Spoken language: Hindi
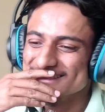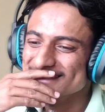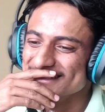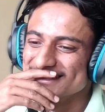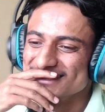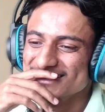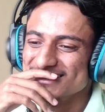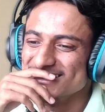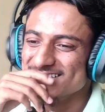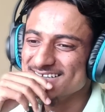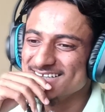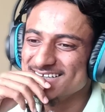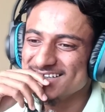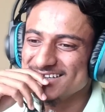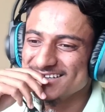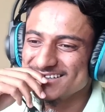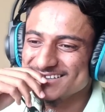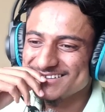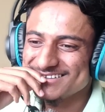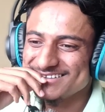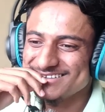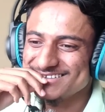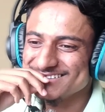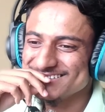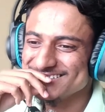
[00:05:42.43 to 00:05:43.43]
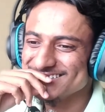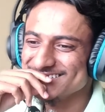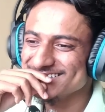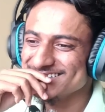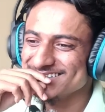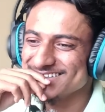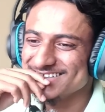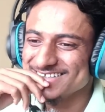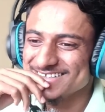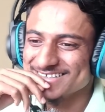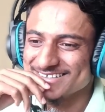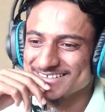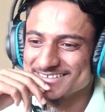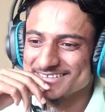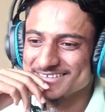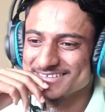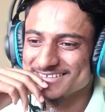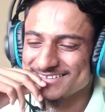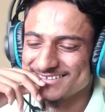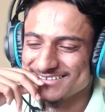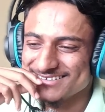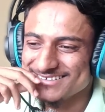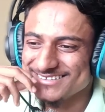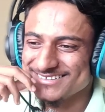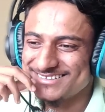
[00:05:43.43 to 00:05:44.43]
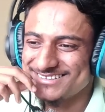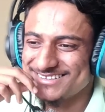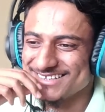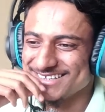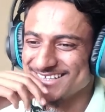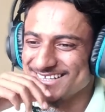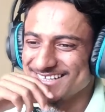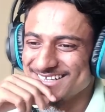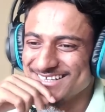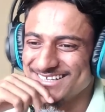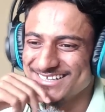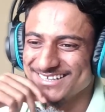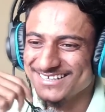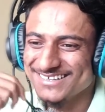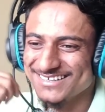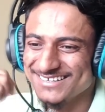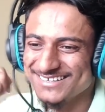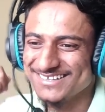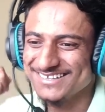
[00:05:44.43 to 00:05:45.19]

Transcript: तेरी माँ का टंटा खोलूं